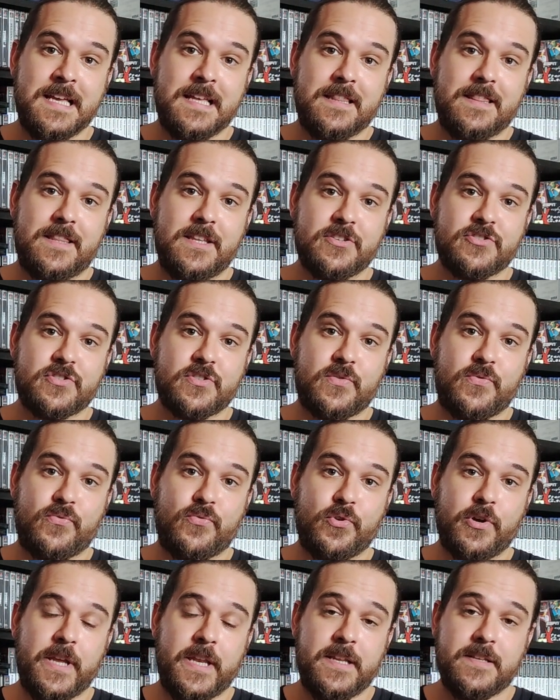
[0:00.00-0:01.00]
desde que
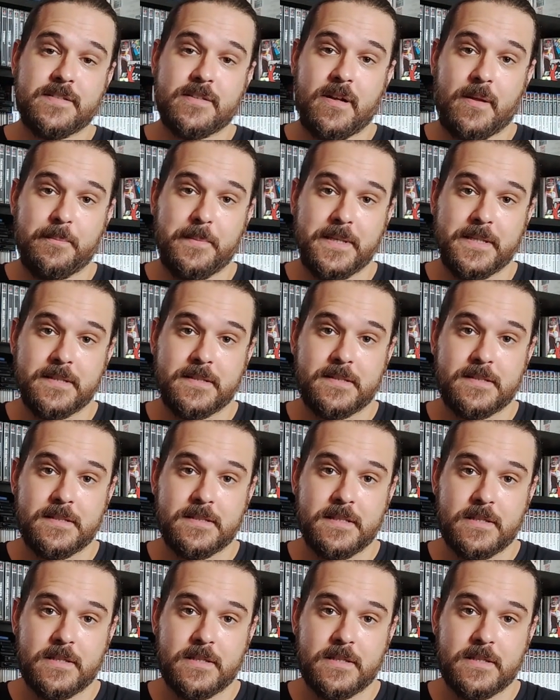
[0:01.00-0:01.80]
foi inicialmente